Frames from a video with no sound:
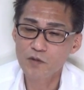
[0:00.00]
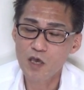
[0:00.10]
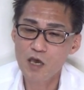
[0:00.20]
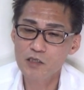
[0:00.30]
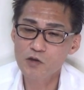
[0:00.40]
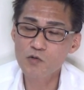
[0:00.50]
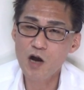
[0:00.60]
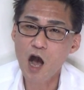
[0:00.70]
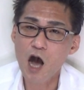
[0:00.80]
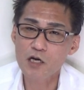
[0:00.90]
えー、そっ
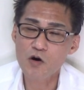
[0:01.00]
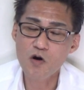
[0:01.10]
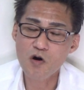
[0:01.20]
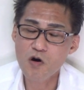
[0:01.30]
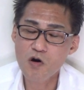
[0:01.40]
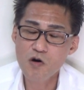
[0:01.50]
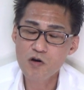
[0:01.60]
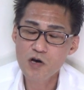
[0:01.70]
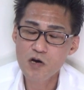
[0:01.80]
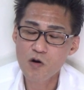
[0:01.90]
か、あ
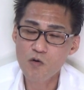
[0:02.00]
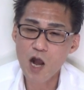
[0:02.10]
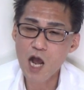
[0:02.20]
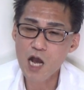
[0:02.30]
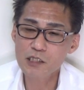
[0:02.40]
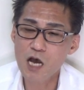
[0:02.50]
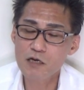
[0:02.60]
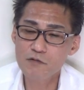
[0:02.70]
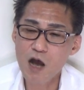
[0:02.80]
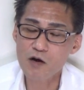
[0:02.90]
のーお母さ
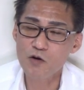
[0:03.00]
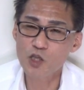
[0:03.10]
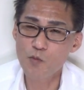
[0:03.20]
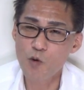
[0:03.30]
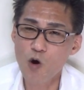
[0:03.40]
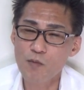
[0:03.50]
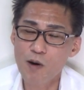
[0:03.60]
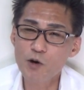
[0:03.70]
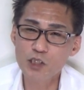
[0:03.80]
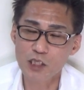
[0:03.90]
んは子供を
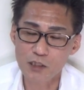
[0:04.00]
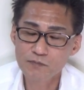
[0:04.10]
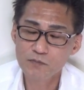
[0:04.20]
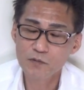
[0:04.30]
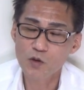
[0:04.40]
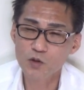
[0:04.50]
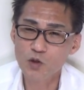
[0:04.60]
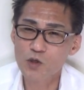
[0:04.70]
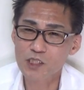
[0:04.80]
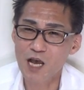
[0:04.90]
守るお
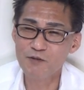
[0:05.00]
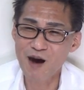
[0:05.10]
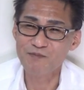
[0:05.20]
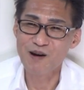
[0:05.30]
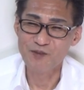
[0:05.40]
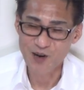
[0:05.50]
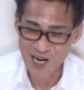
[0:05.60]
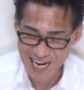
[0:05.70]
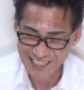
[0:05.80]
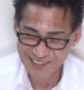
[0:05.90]
父さんは守
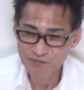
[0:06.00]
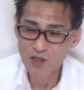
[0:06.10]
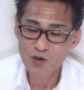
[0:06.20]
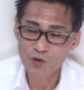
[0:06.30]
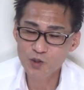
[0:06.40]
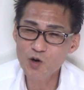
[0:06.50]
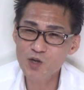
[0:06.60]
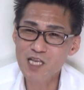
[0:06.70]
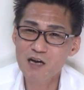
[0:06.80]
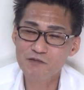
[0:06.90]
らないお
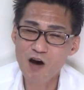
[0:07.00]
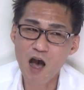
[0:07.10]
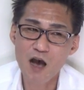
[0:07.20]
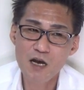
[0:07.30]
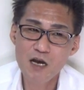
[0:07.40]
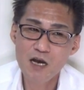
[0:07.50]
父さんは